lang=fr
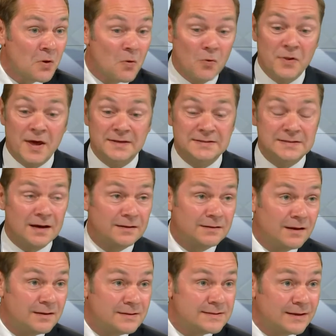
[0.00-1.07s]
On a
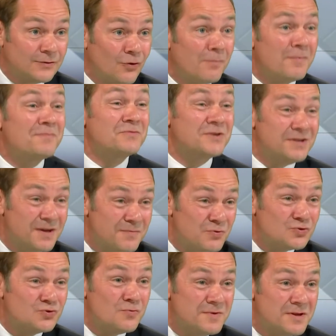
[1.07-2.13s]
certains des acteurs même qui
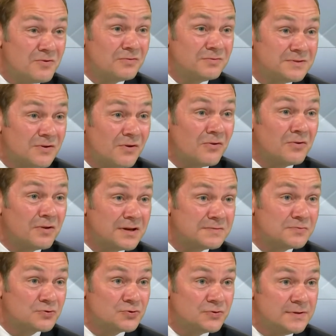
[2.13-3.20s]
déposent le bilan, qui sont en
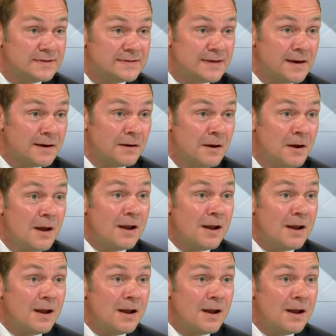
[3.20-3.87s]
redressement judiciaire.